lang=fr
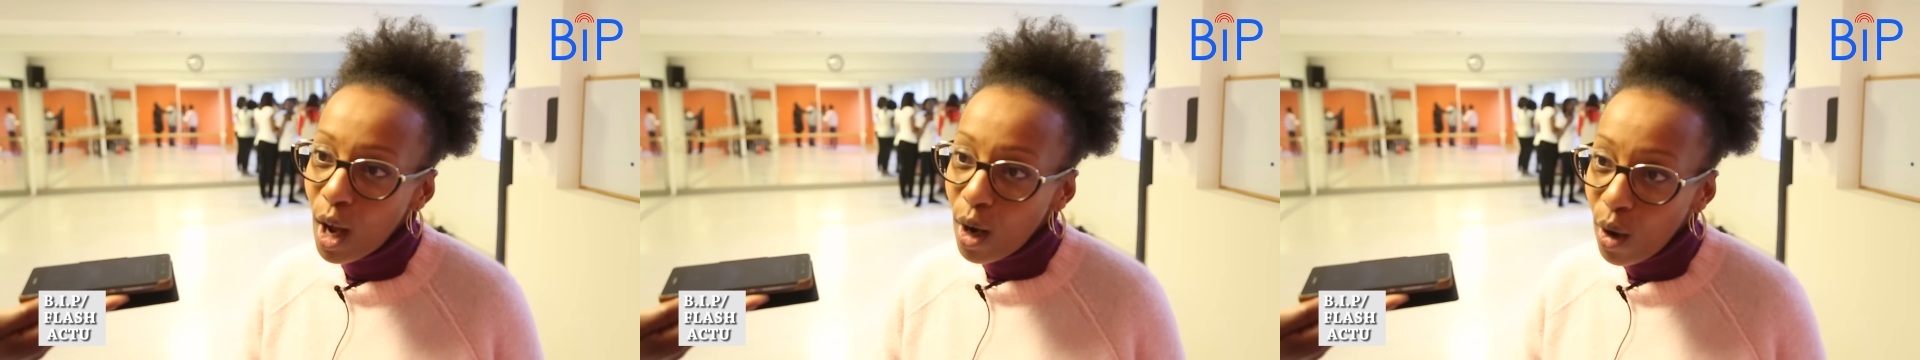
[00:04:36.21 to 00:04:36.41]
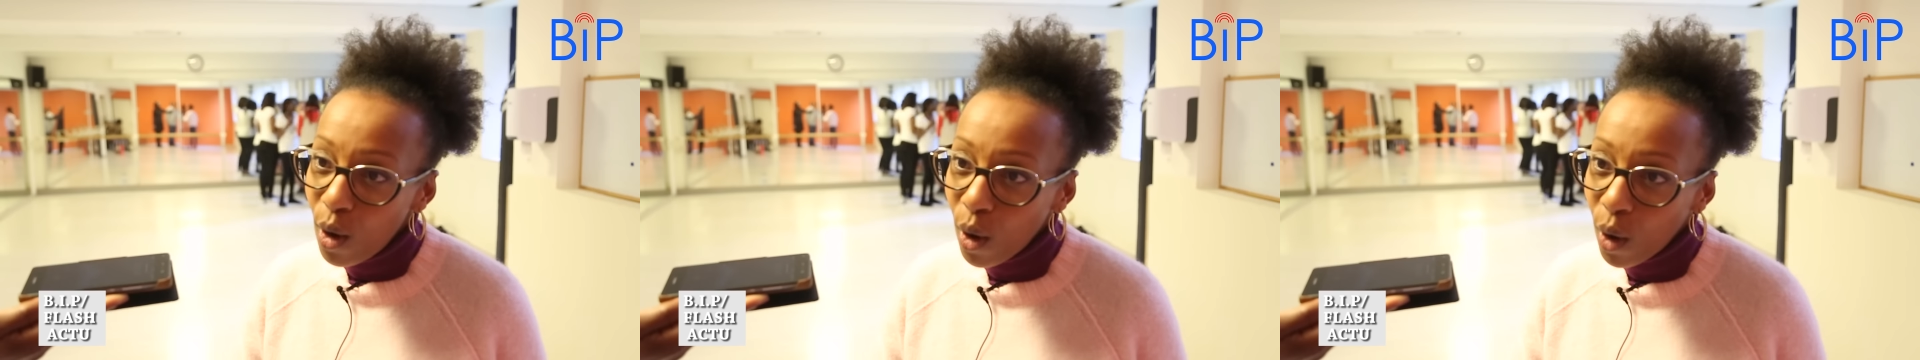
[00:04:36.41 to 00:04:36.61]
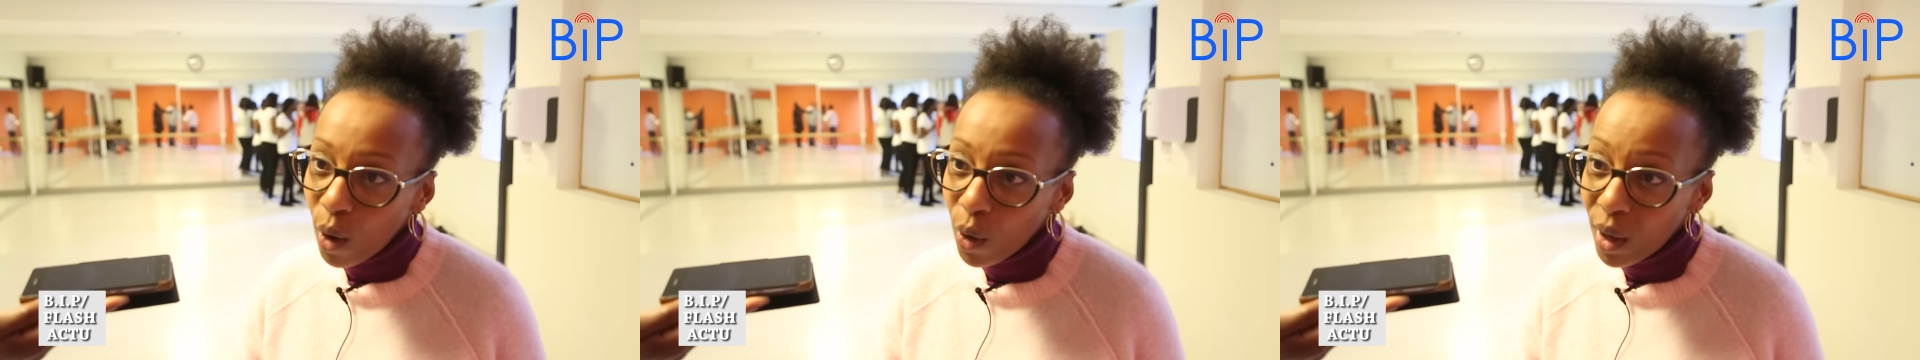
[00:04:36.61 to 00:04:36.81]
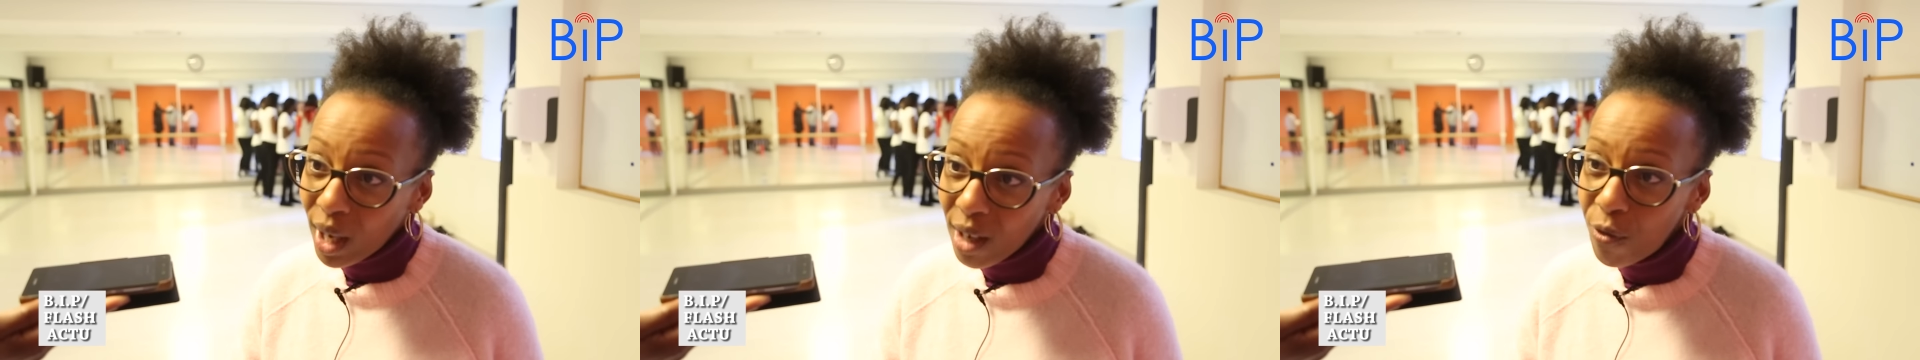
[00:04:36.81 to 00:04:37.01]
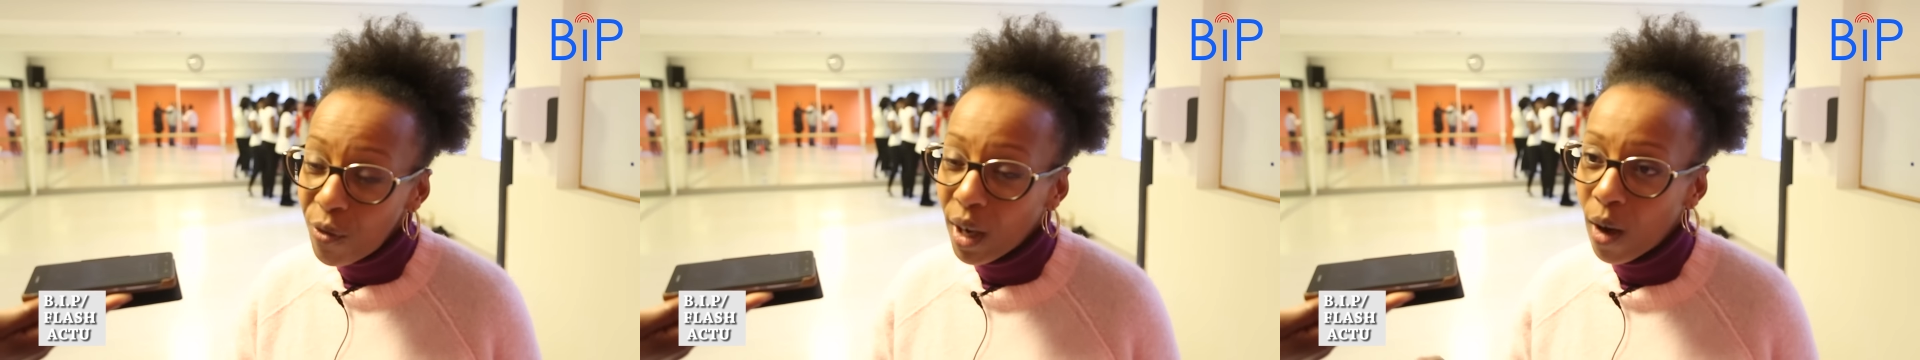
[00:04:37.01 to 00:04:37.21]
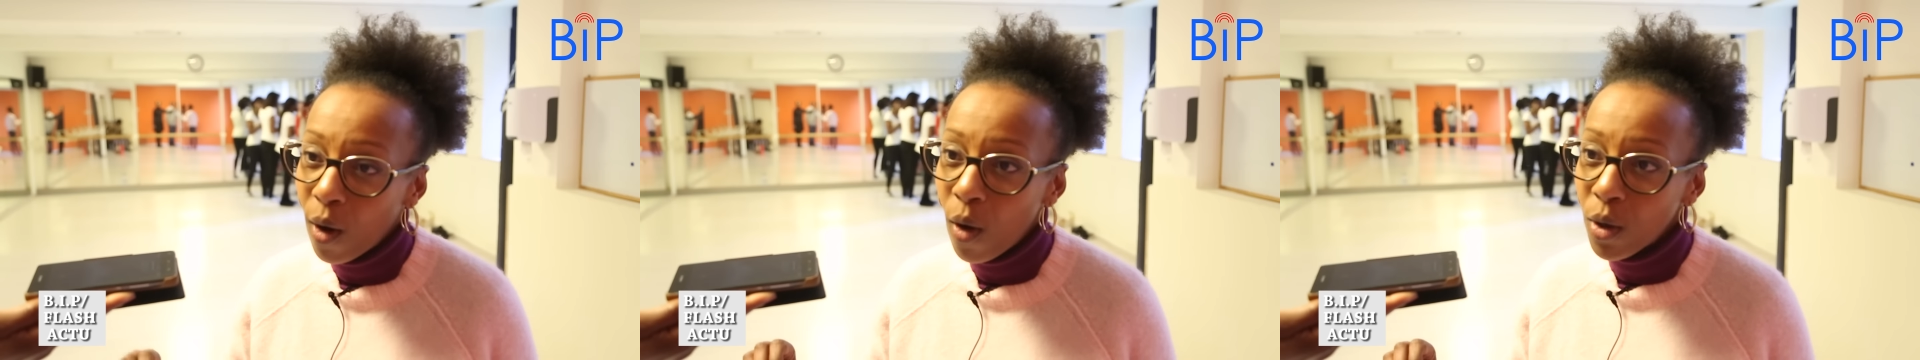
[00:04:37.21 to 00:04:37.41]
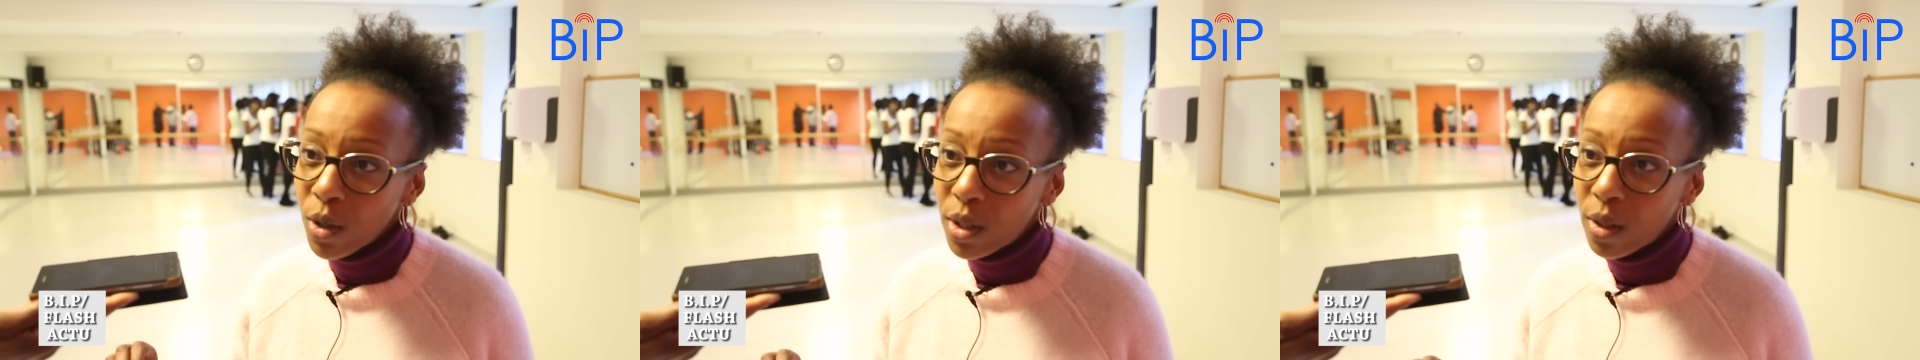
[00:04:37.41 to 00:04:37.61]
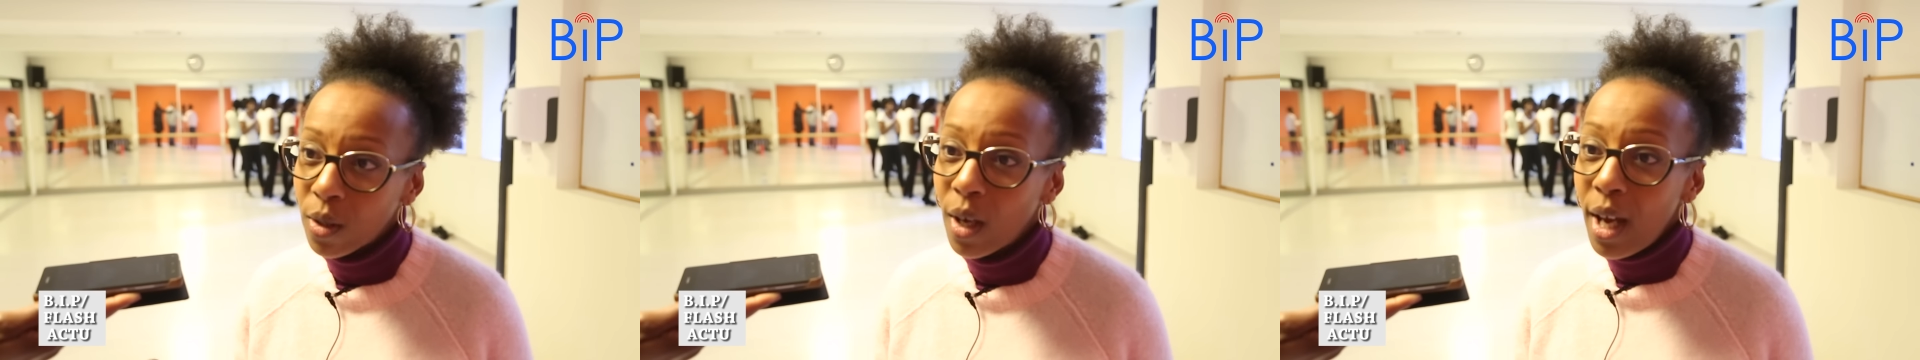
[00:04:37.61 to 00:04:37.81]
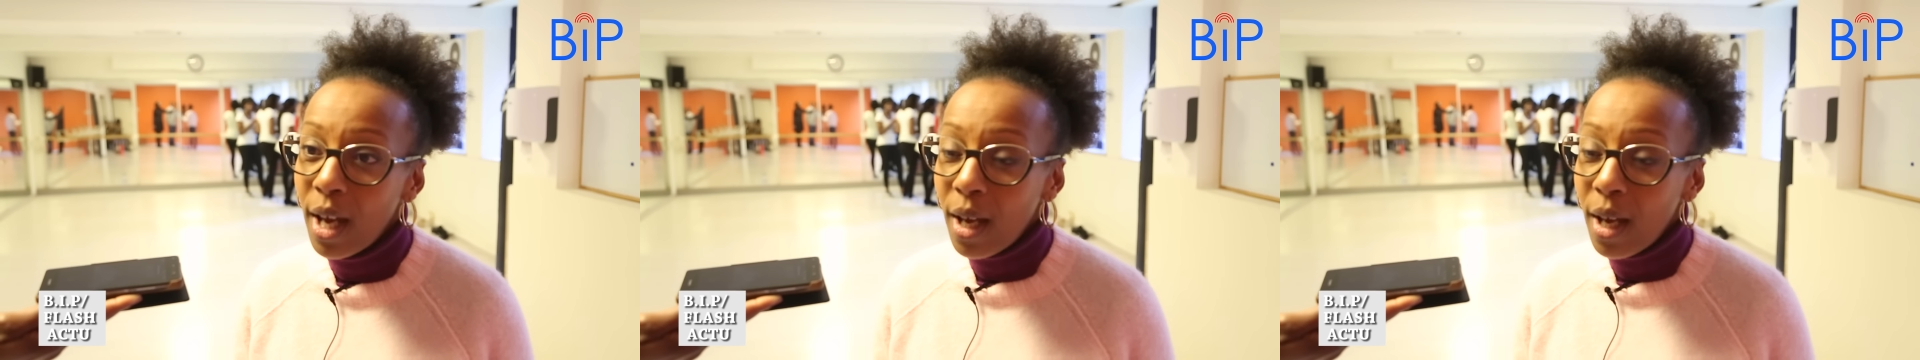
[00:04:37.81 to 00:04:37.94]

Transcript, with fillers: leur référence,